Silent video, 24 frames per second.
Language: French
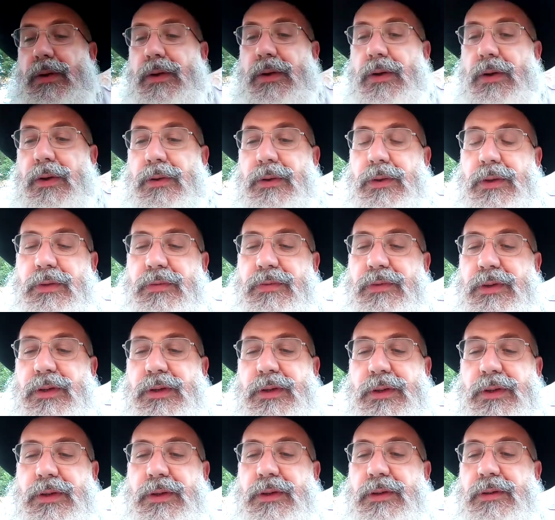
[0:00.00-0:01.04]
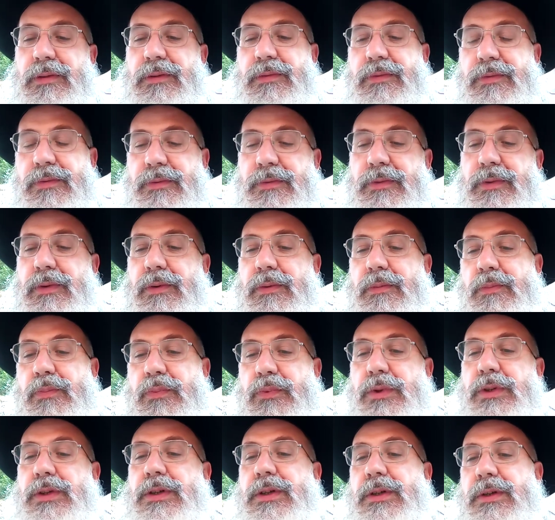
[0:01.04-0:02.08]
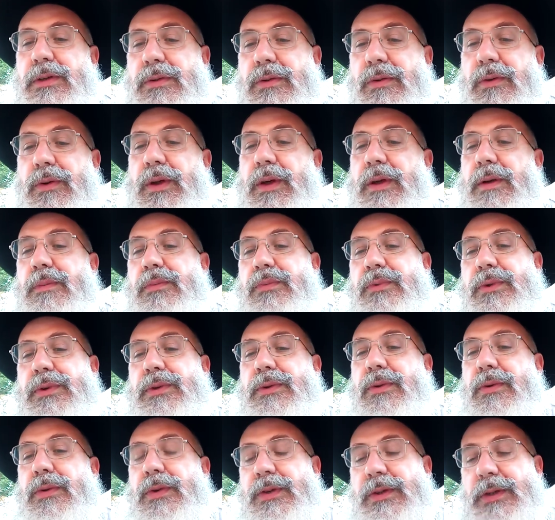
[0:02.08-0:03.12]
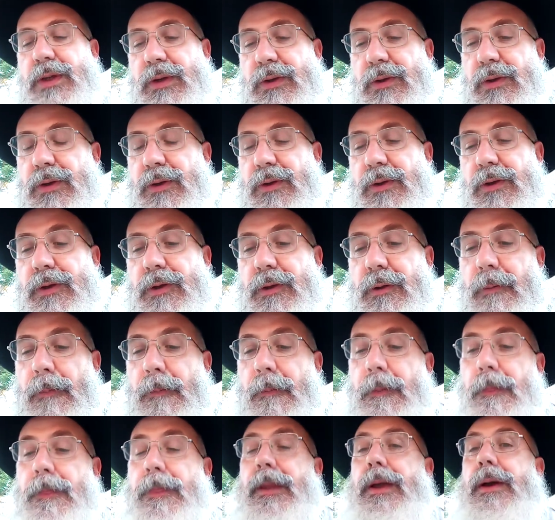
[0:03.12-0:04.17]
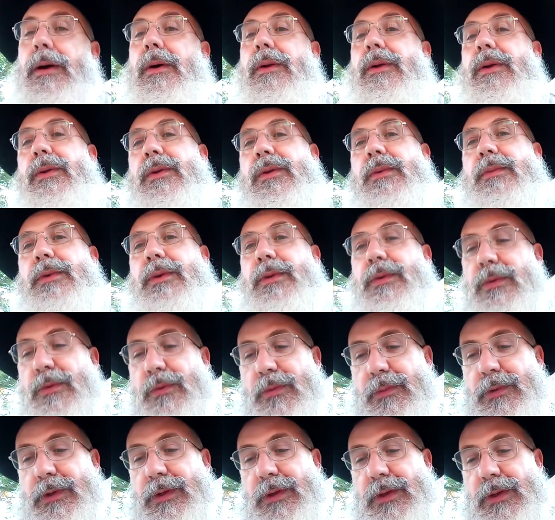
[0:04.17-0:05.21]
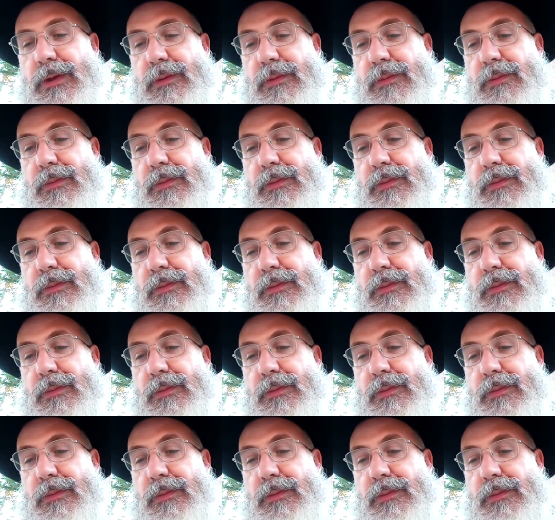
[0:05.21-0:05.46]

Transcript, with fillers: en définitive, puisqu'ils sont là, puisqu'on les accueille, on leur demande de nous bénir.